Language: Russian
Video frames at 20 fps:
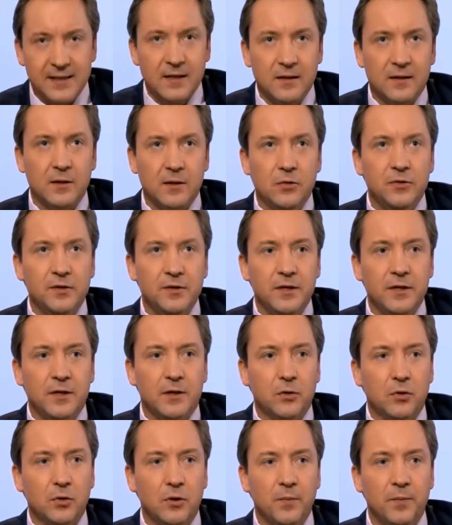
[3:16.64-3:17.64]
процент
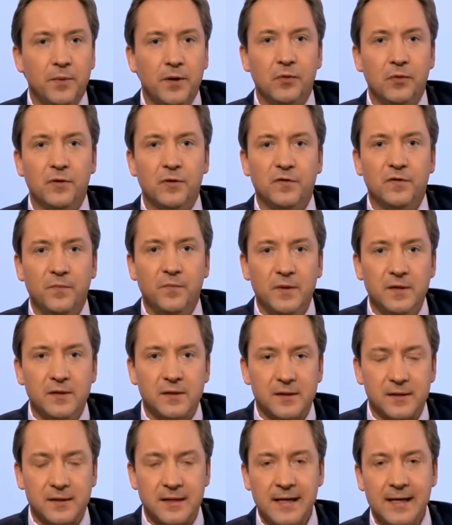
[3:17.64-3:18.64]
людей, которые приходят в
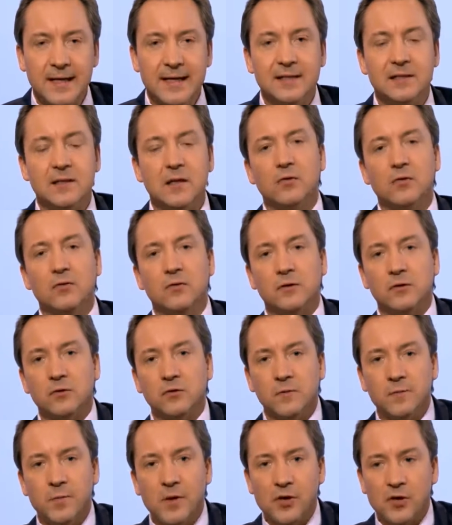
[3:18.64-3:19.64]
бизнес и
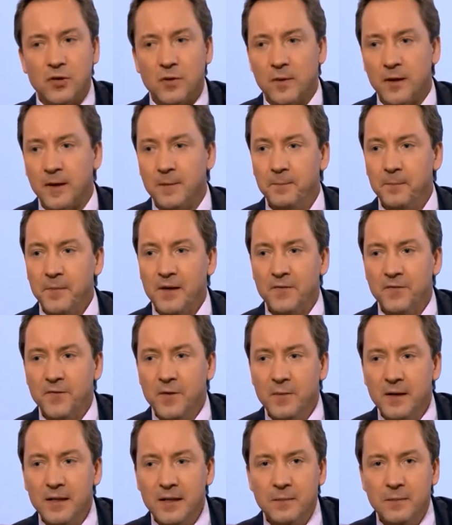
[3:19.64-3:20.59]
становятся успешными, в